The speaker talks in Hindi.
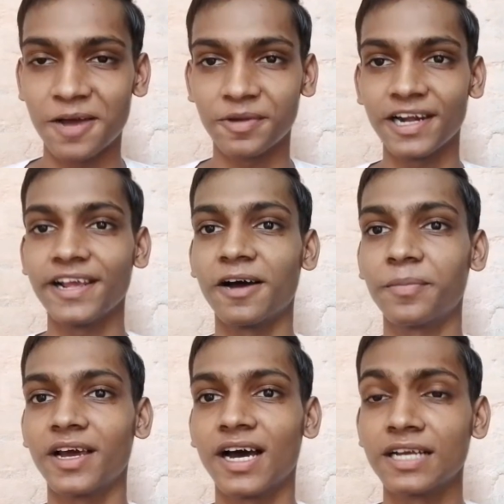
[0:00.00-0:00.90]
आपके लिए यहाँ
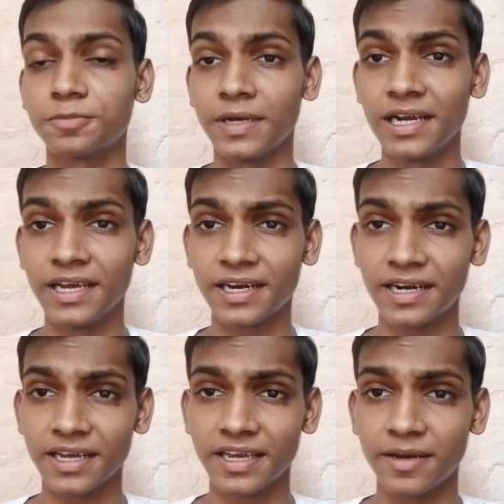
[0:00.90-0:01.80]
पे आज फिर
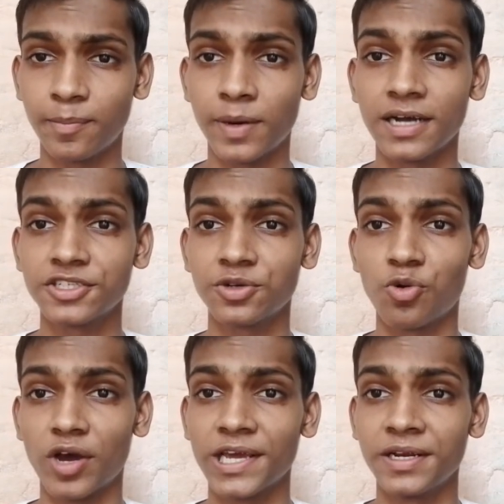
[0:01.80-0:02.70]
लेकर आ गया है पाँच
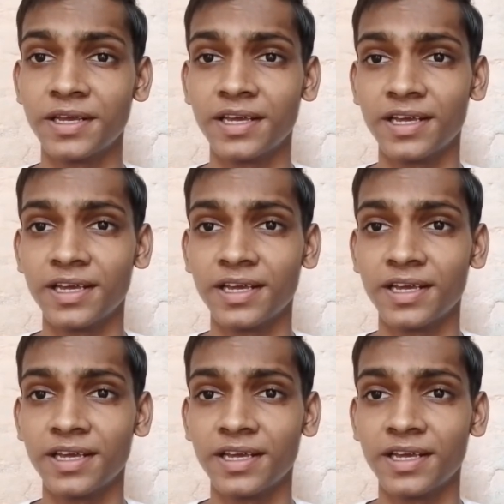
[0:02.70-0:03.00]
कॉइन